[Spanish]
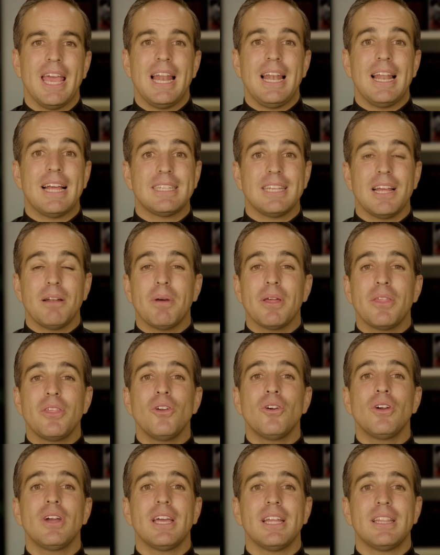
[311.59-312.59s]
La
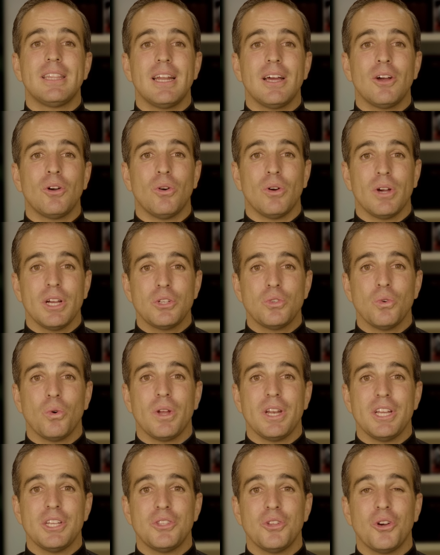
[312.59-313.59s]
salvación que trajo
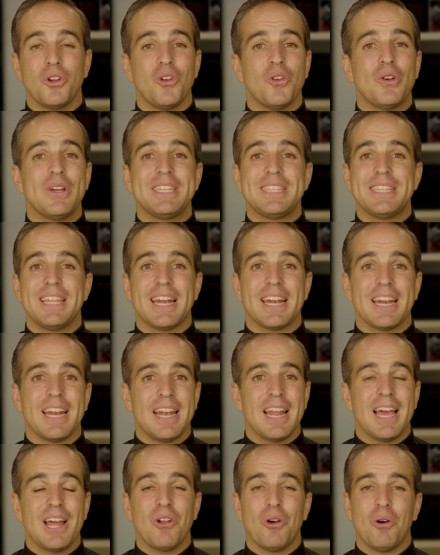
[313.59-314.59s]
Jesucristo no es
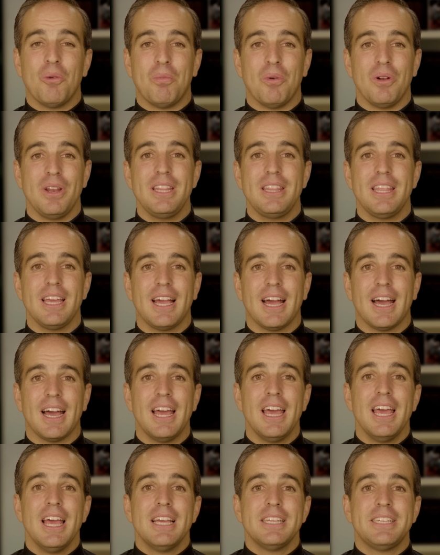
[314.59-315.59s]
terrenal o política,
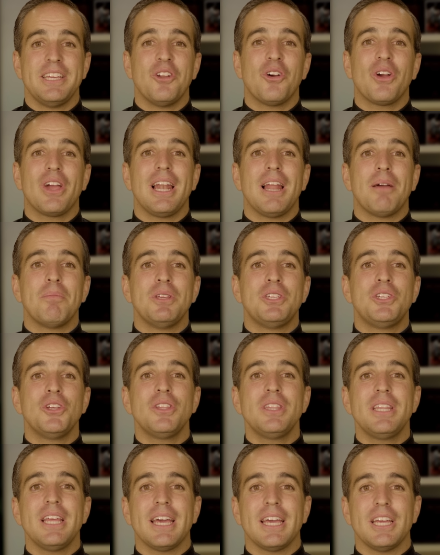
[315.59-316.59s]
sino que la
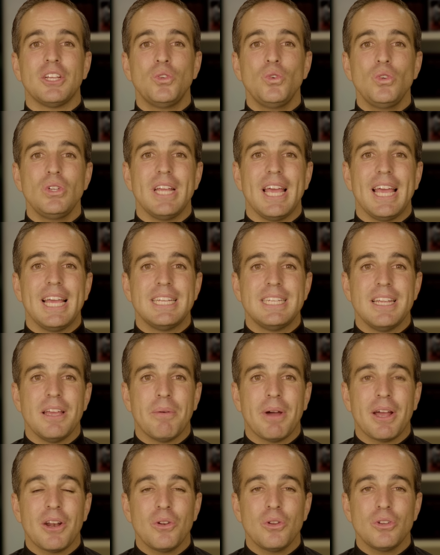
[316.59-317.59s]
misión de Jesús es
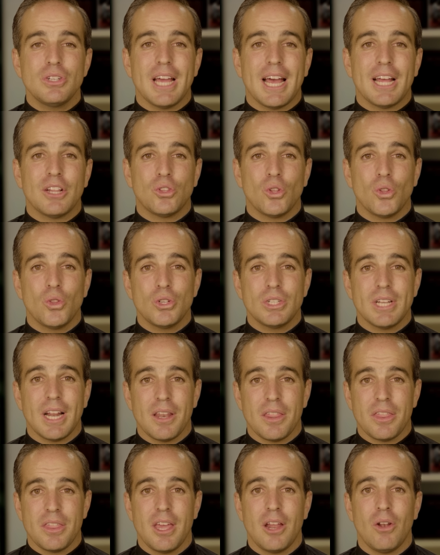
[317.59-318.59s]
llevarnos a todos
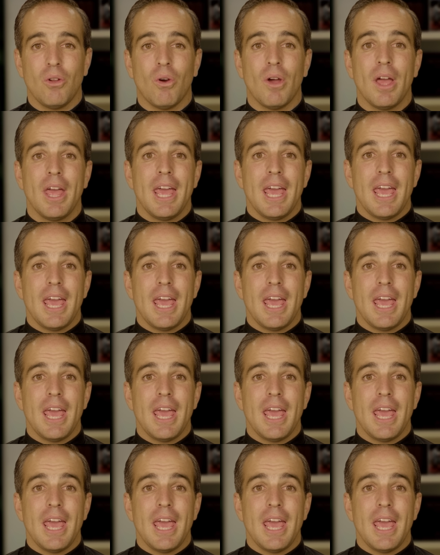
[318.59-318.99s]
al cielo,